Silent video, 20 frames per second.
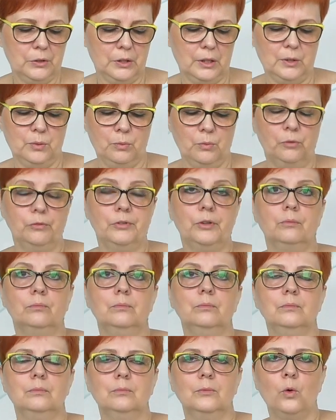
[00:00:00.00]
czas mówią,
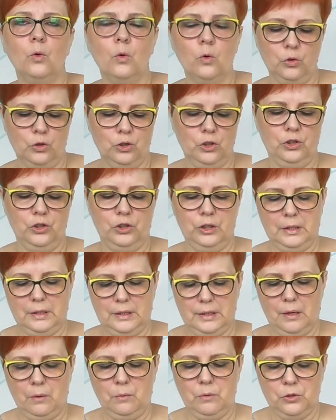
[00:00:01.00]
uczysz się
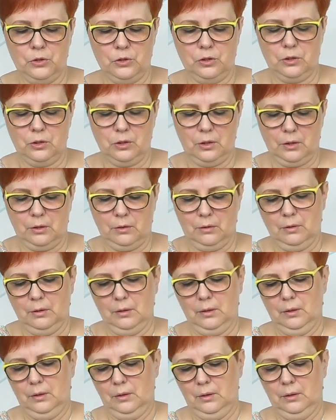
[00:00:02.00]
całe życie.
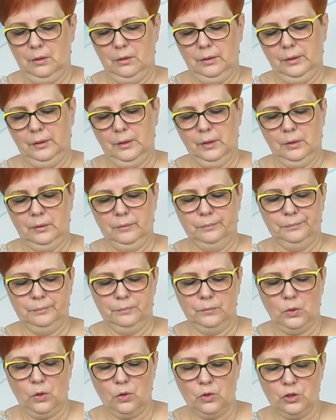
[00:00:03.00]

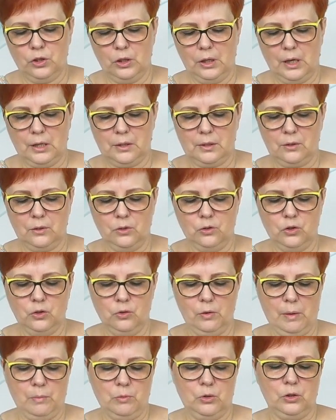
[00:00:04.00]
To, że ja
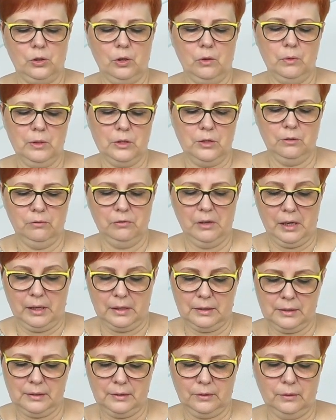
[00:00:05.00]
skończyłam szkołę
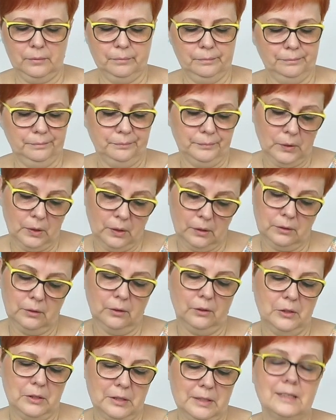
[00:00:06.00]
dziewiarską, no
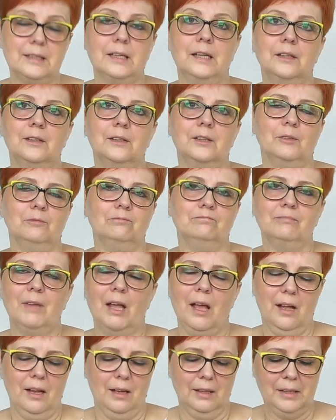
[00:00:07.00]
to niestety.
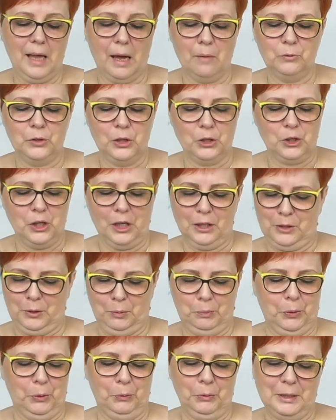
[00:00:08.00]
Tamte
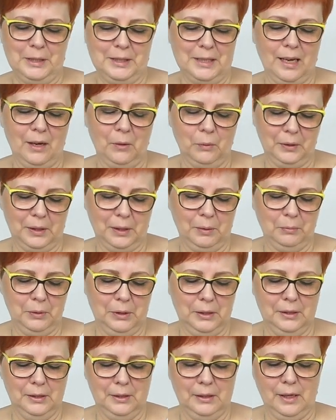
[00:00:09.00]
czasy były całkiem
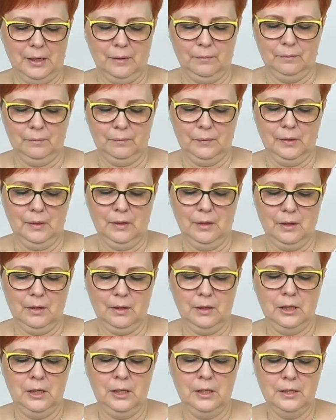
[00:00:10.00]
inne.
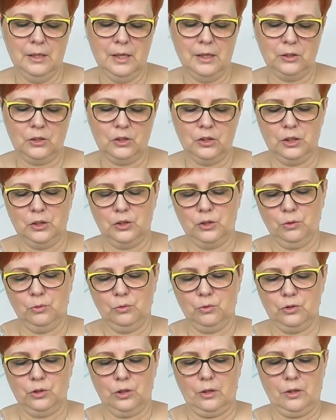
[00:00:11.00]
Innych rzeczy
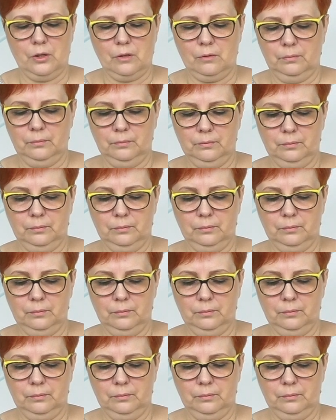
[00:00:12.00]
uczono